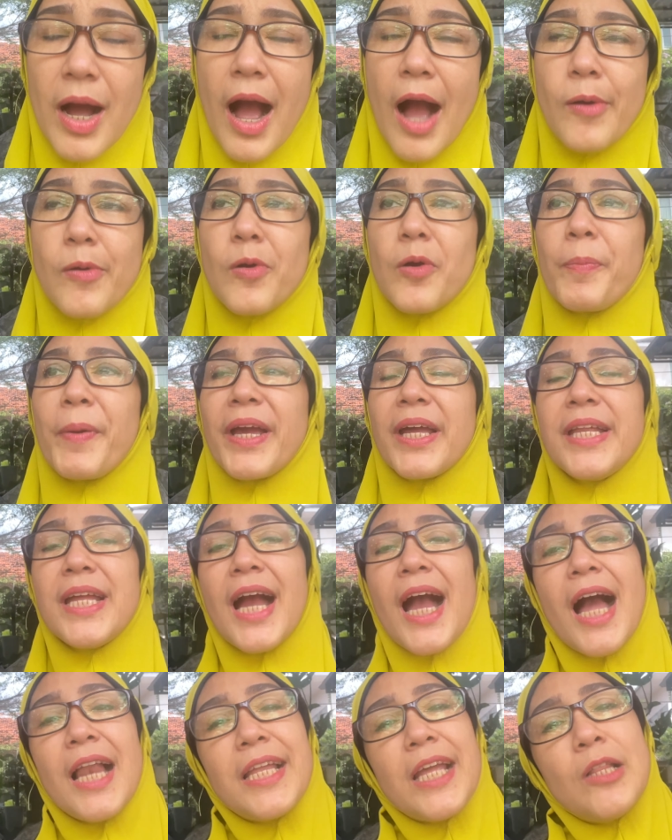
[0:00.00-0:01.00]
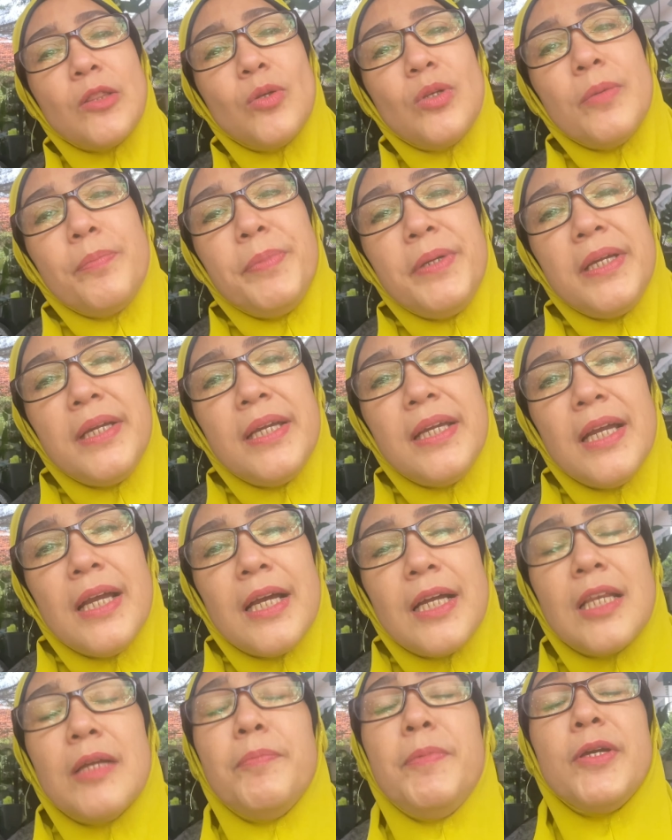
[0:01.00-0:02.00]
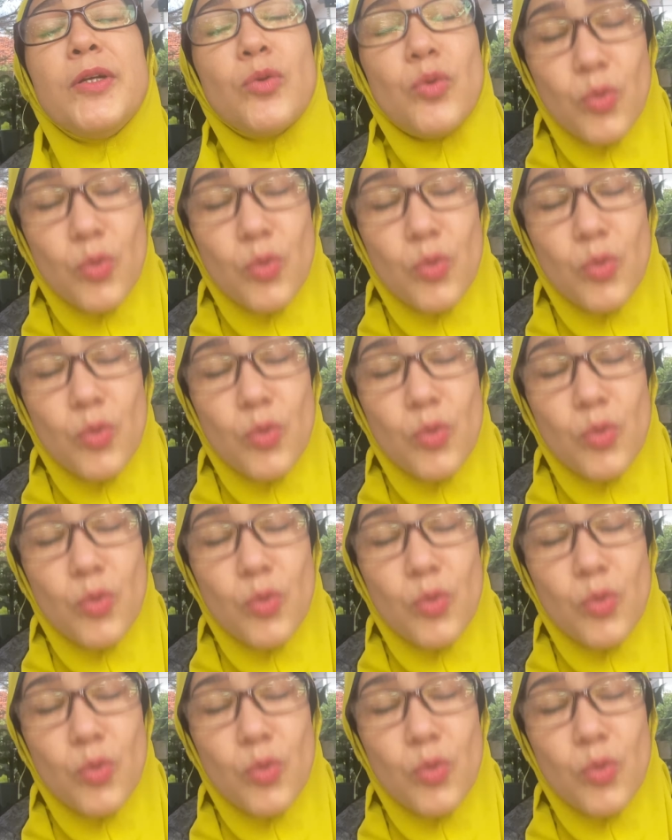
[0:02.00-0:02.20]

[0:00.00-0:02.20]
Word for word: aku kepengen kepengennya kalian tuh lebih lebih